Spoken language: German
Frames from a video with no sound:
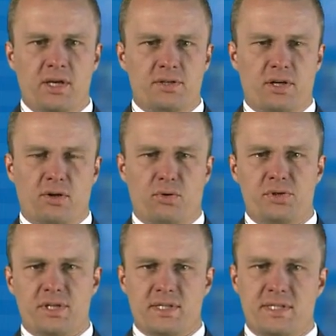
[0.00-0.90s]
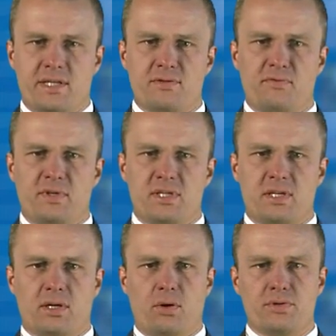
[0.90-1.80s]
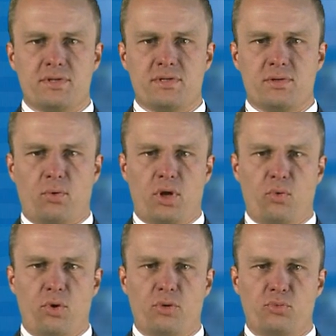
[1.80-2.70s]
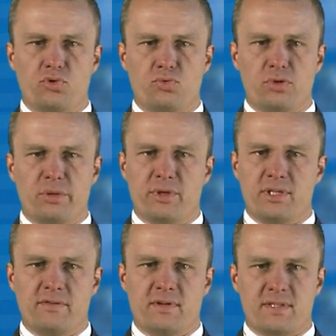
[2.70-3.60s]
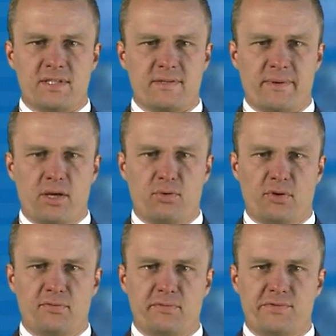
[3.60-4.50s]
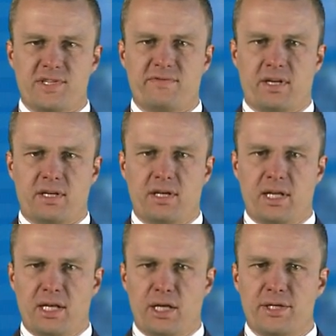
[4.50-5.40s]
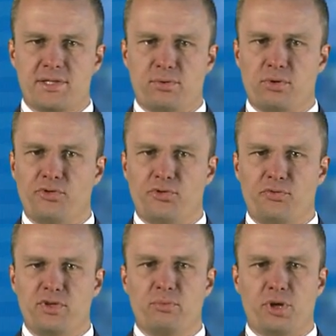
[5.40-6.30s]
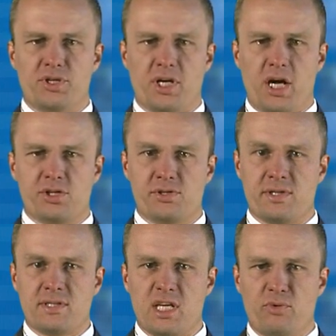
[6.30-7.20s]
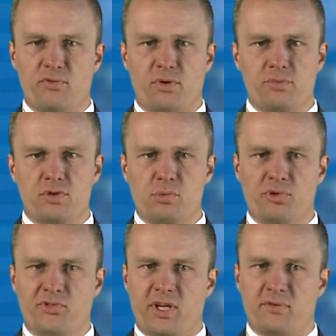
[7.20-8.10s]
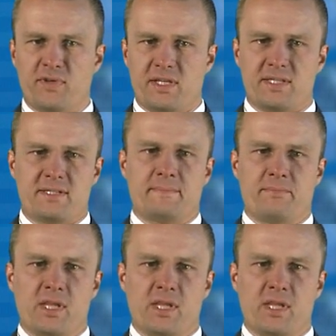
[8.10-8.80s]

Darunter sind 46.000 SolarWorld-Module mit jeweils 250 Watt Nennleistung sowie Montagesysteme vom Typ Sunfix.